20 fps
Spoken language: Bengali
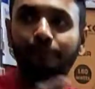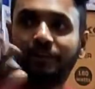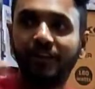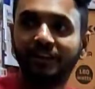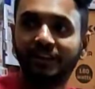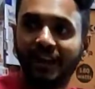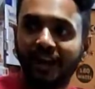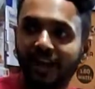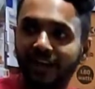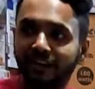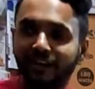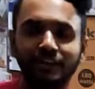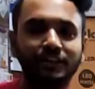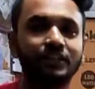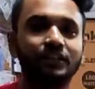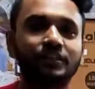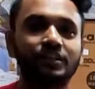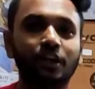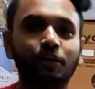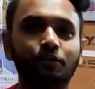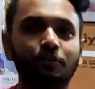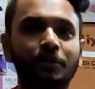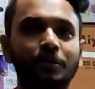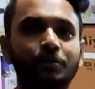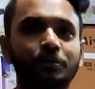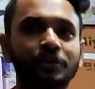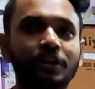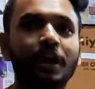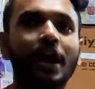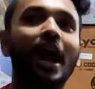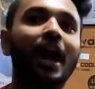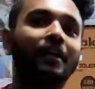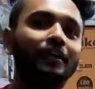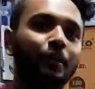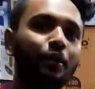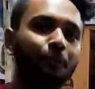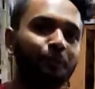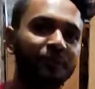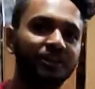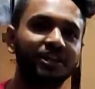আপনার দেখা যায় তিনটা রুম
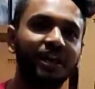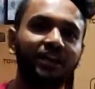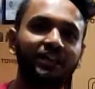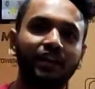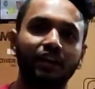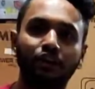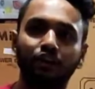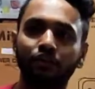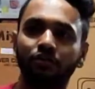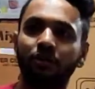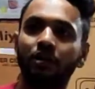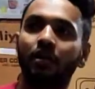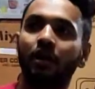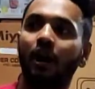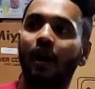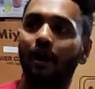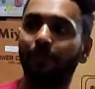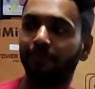অফিস আদালত হ্যাঁ।